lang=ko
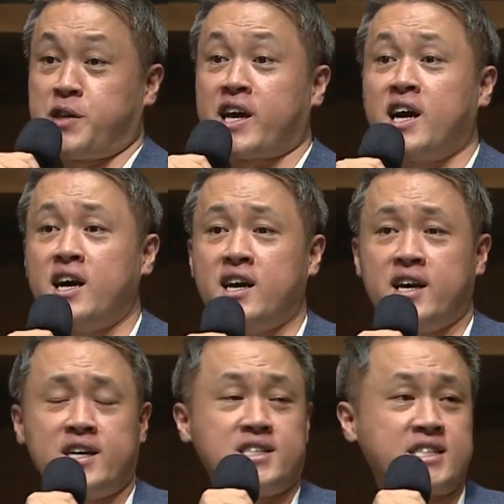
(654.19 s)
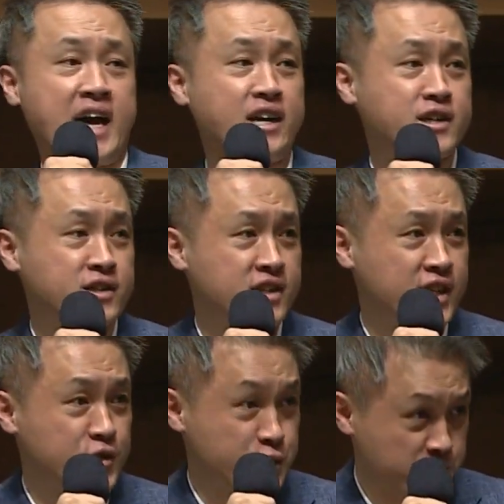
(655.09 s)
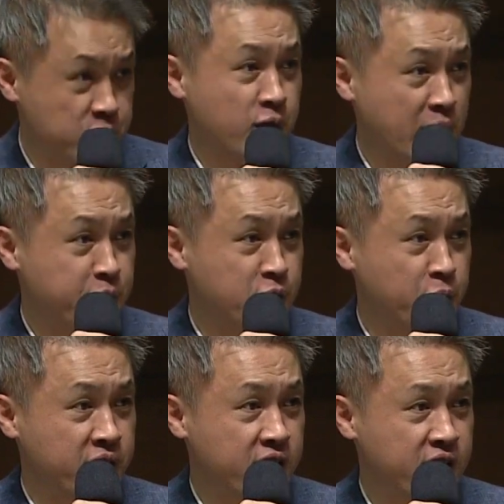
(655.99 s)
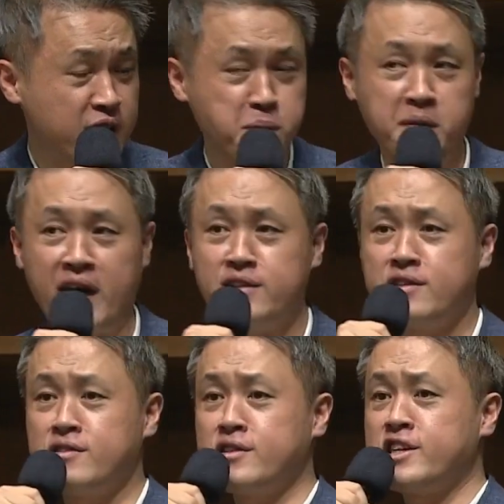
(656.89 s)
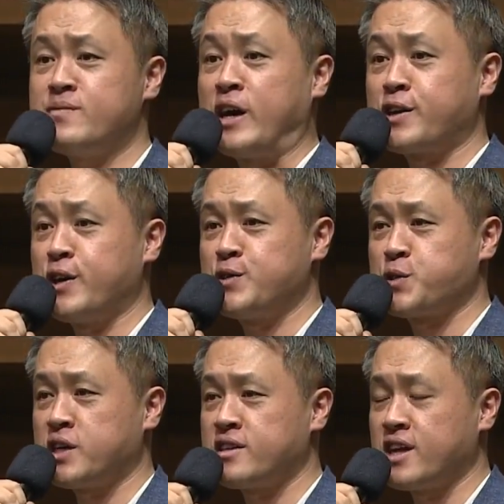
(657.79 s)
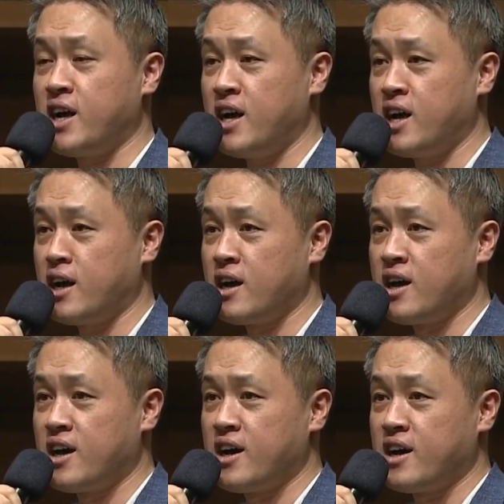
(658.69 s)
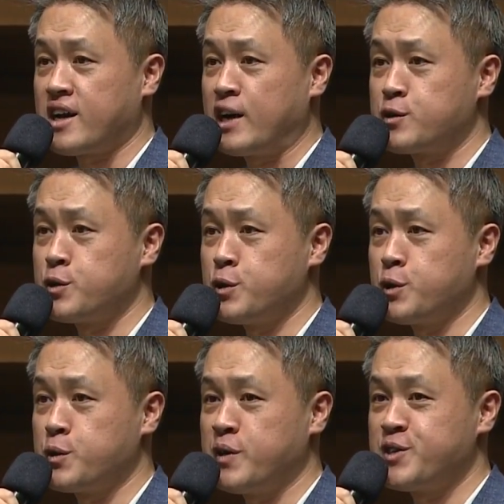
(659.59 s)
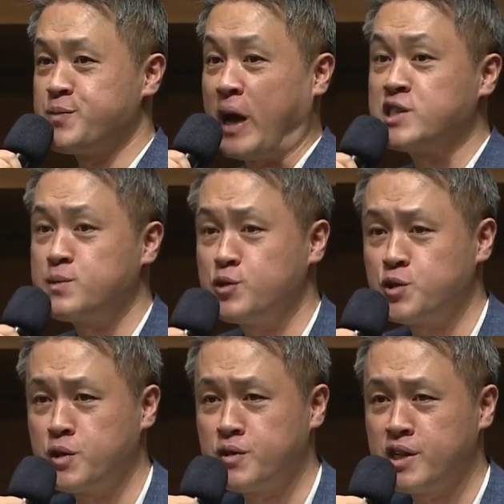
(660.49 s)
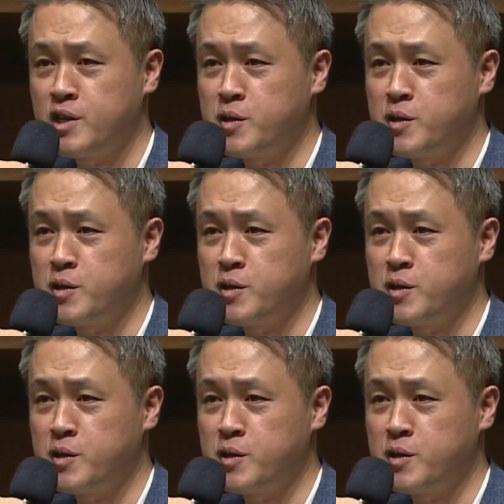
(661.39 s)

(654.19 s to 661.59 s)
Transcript: 내가 작은 일에 충성하면 너에게 많은 일을 맡겨주겠다라고 주님 말씀해 주셨는데요.